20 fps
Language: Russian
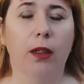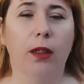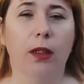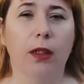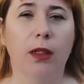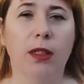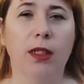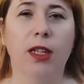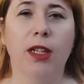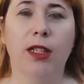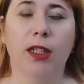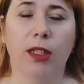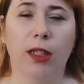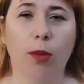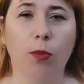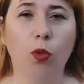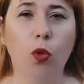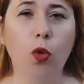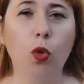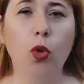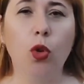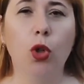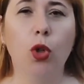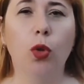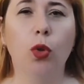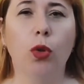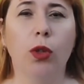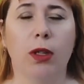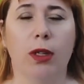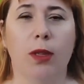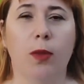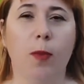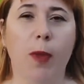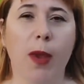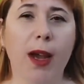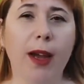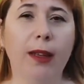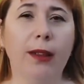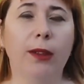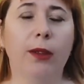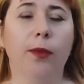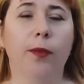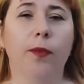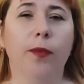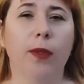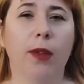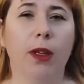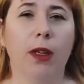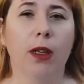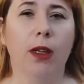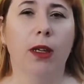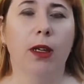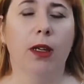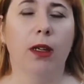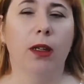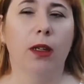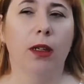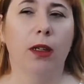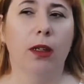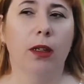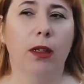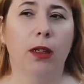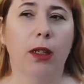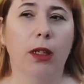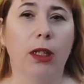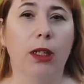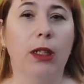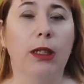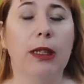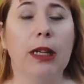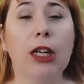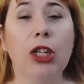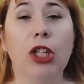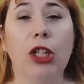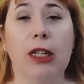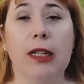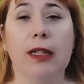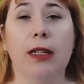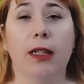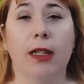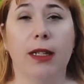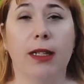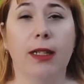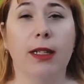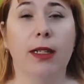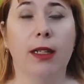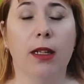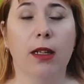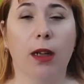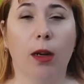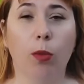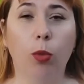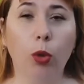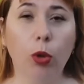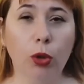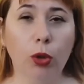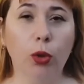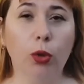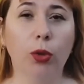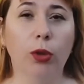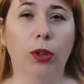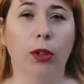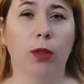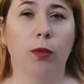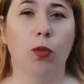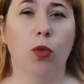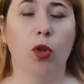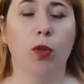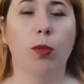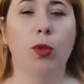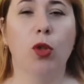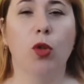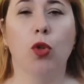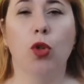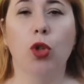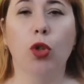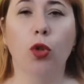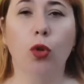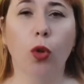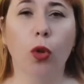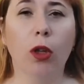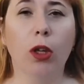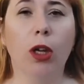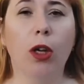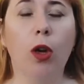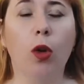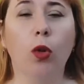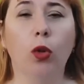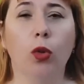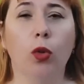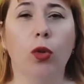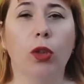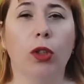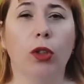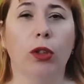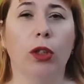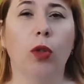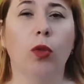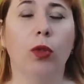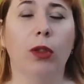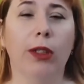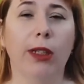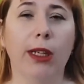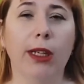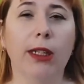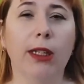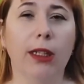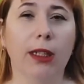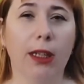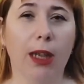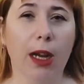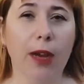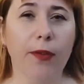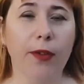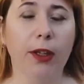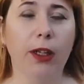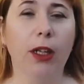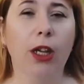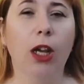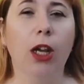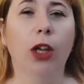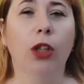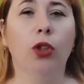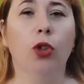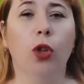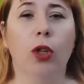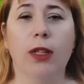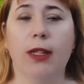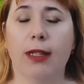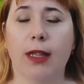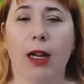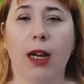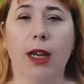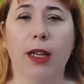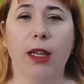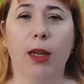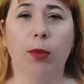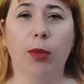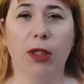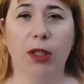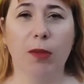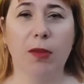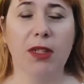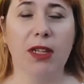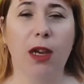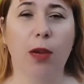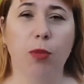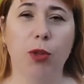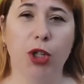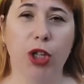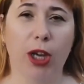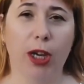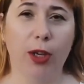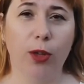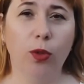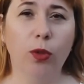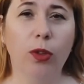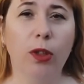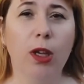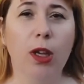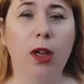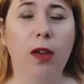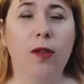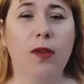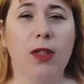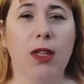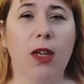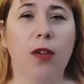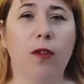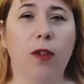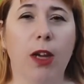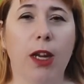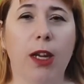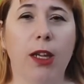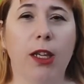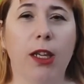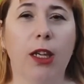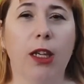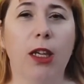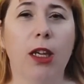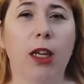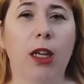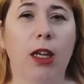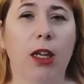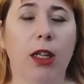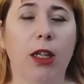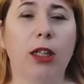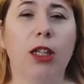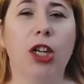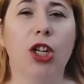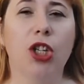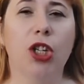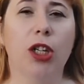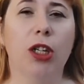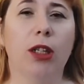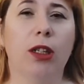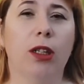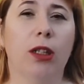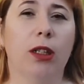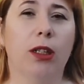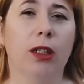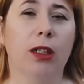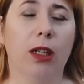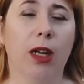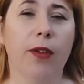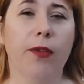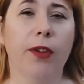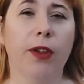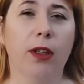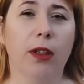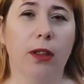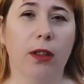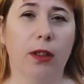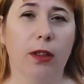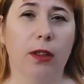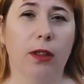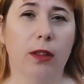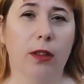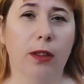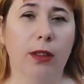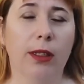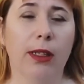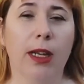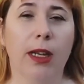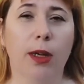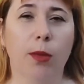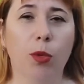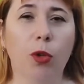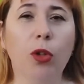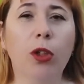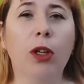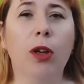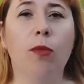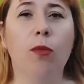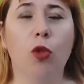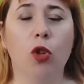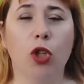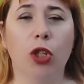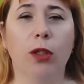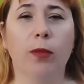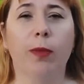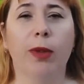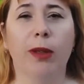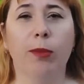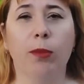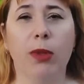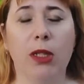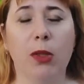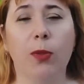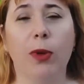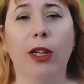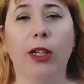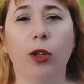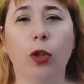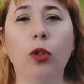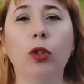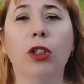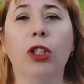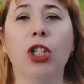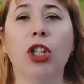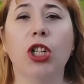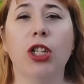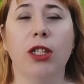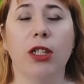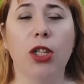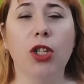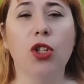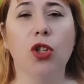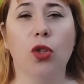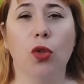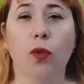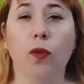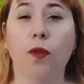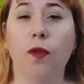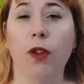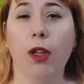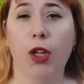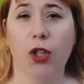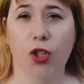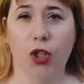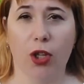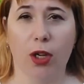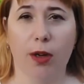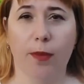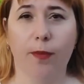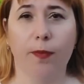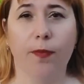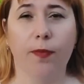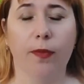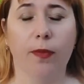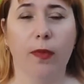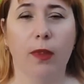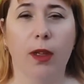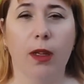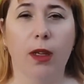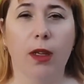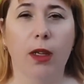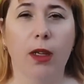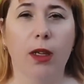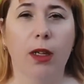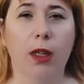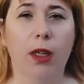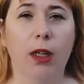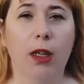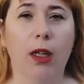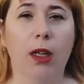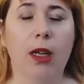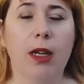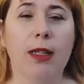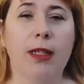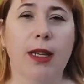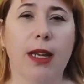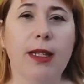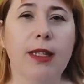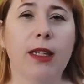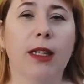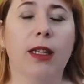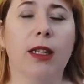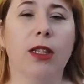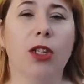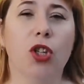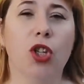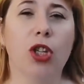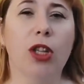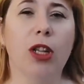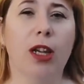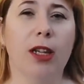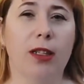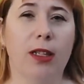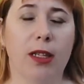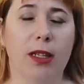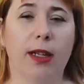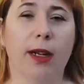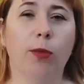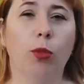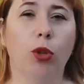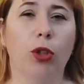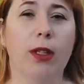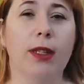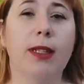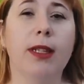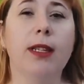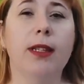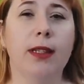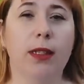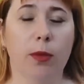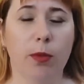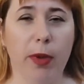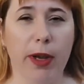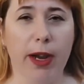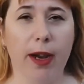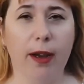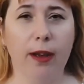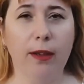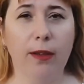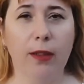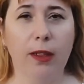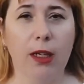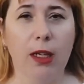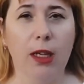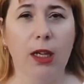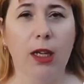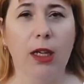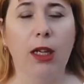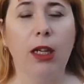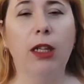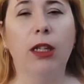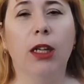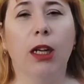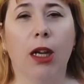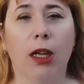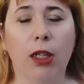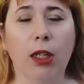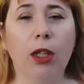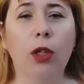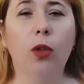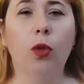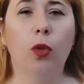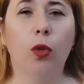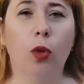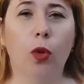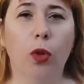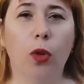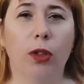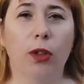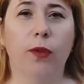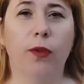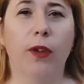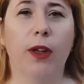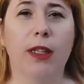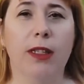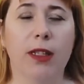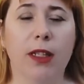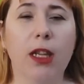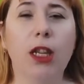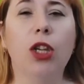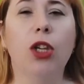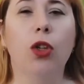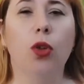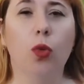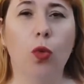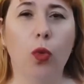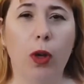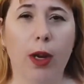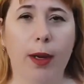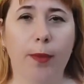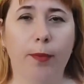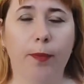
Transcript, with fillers: Дети там кушают, спят. И также, если родители работают, может быть, очень долго, какой-то у них такой длинный график, то они заранее об этом сообщают в заявлении. И даже э, график э, для ребенка может быть продлен до 6 часов вечера. Садики начинают здесь работать с сентября и на каникулы уходят в конце июля.